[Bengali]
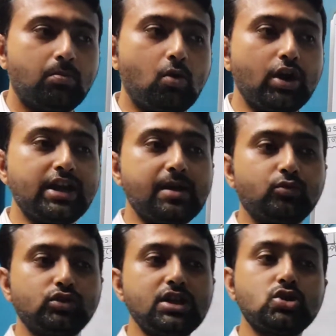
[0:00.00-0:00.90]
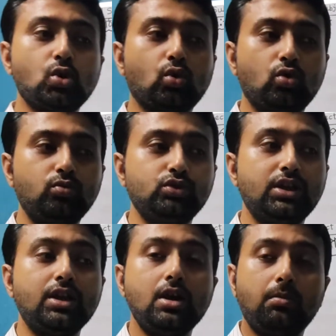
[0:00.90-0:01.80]
ময়রা মুদি চক্ষু
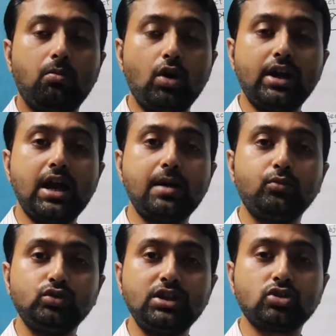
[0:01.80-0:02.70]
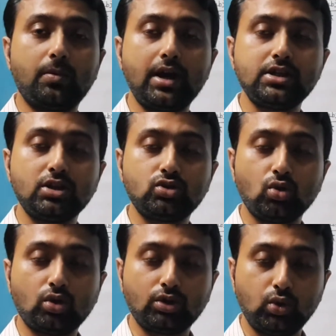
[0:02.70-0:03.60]
মুদি ময়রা মুদি সবাই যেন
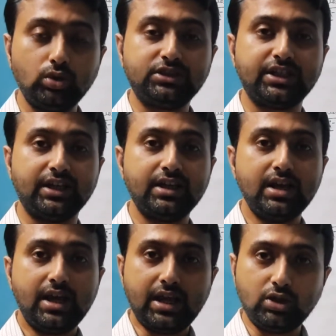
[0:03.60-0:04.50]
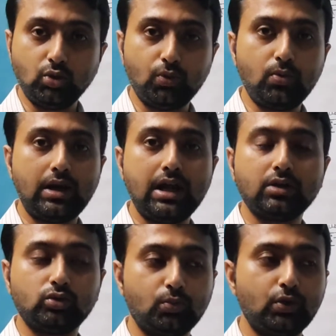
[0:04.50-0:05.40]
চোখ ঢুলছে এই দুপুরবেলা
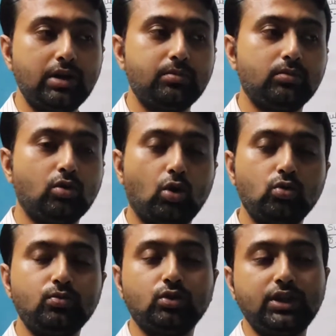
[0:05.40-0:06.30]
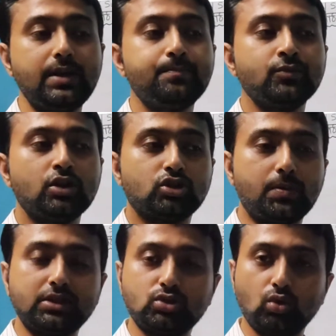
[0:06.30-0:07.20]
দুপুরের গরম রোদে
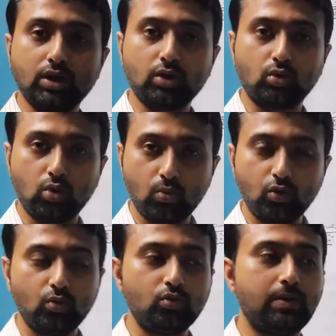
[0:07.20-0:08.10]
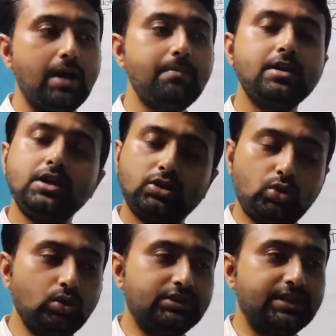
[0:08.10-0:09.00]
সবার চোখে ঘুমু ঘুমু ভাব
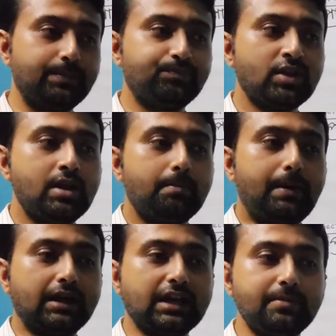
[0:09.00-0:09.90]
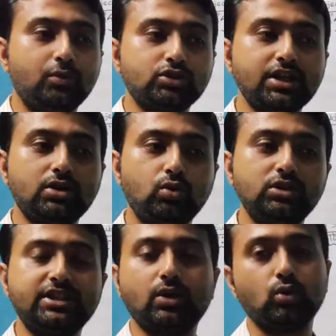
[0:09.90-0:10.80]
ঢুলছে পাটায় বসে
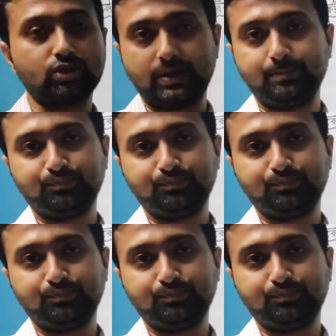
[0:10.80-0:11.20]
ঢুলছে কষে